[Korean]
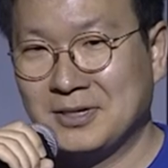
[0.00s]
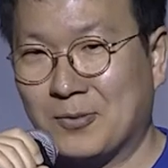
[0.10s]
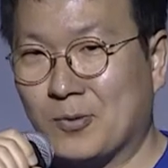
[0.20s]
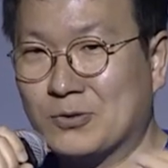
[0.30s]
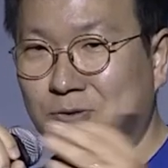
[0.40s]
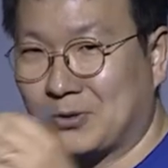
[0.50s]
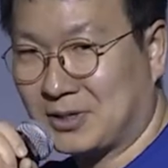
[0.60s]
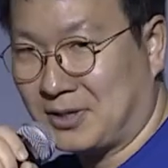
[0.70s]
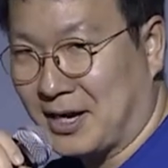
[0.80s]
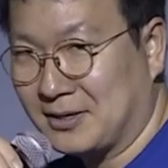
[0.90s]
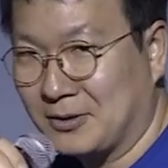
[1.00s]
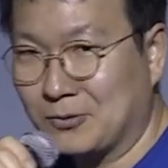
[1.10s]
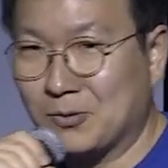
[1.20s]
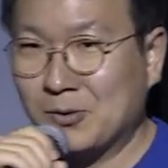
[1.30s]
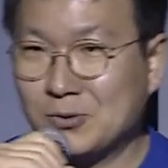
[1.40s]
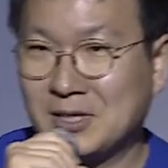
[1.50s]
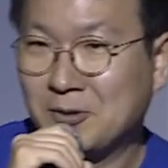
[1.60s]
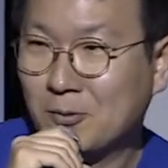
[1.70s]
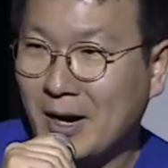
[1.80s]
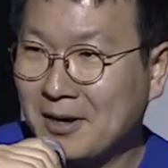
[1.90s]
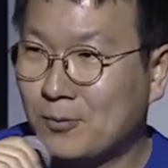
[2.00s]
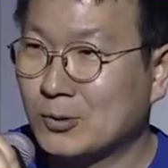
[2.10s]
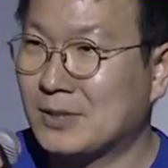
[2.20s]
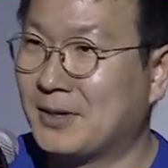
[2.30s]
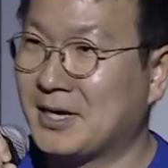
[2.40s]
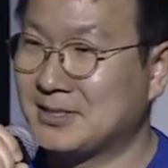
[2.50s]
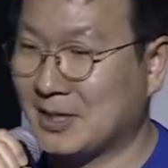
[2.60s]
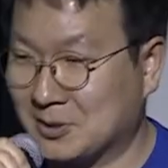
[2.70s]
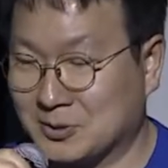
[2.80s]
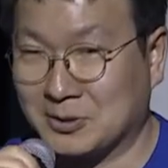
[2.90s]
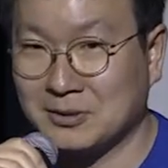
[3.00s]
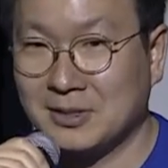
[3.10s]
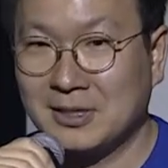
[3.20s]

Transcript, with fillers: 뭐 미국에서 내야 되고 뭐 일본에서 내야 되고 많은 복잡한 케이스가 있었어요.